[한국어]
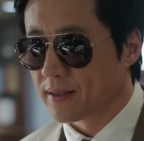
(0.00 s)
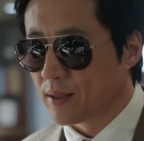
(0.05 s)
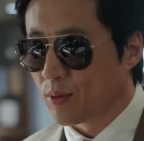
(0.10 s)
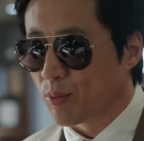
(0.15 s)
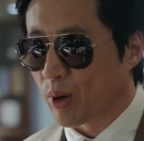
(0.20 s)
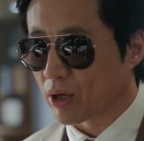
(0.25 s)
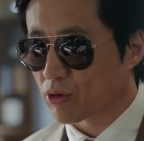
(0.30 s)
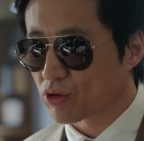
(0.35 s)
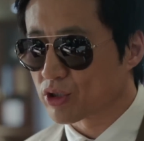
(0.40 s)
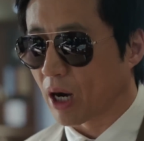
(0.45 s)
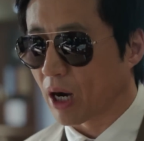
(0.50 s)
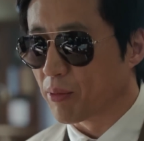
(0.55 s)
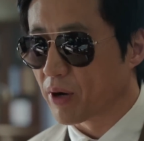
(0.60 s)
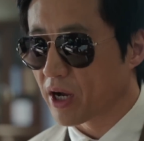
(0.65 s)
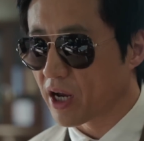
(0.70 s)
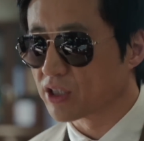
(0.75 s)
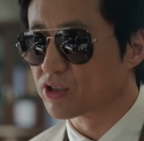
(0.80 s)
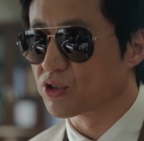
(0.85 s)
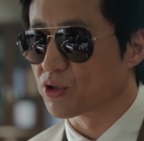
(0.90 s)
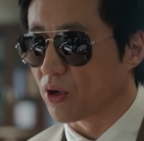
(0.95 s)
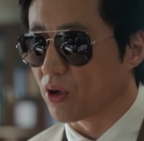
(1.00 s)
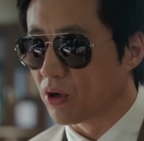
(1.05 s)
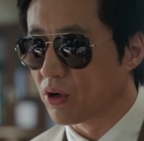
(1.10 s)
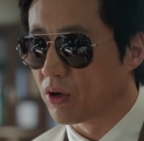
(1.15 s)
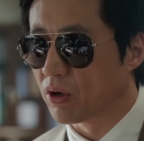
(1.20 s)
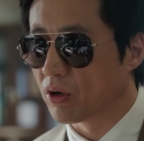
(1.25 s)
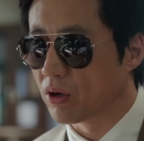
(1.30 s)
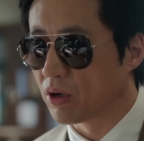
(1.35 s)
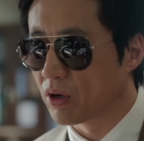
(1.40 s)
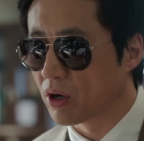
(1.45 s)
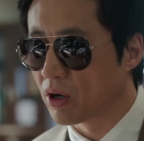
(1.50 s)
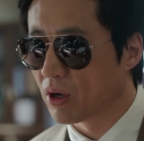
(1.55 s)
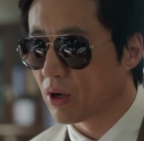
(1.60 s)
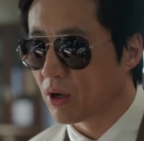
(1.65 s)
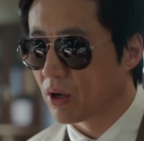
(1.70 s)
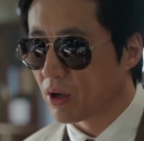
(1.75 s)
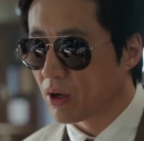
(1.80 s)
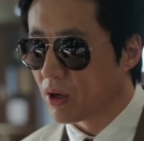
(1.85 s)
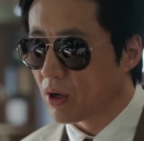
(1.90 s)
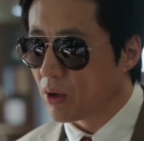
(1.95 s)
바로 잡아야지요.
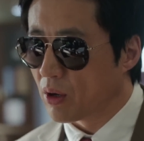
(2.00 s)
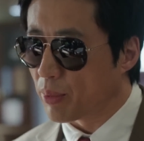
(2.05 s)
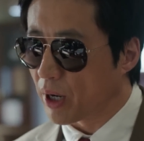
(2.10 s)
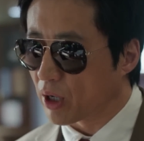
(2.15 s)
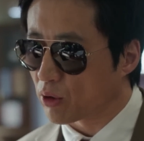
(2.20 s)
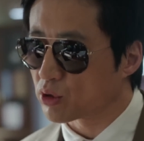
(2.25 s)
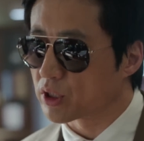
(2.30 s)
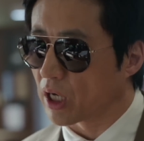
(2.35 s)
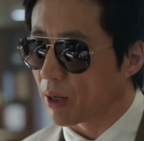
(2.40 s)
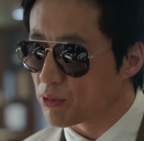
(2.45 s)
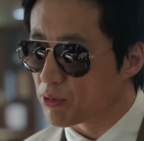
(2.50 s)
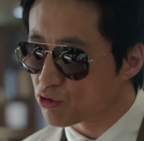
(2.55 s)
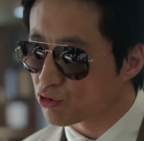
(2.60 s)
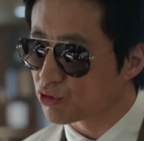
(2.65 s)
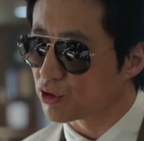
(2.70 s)
바로 잡을 수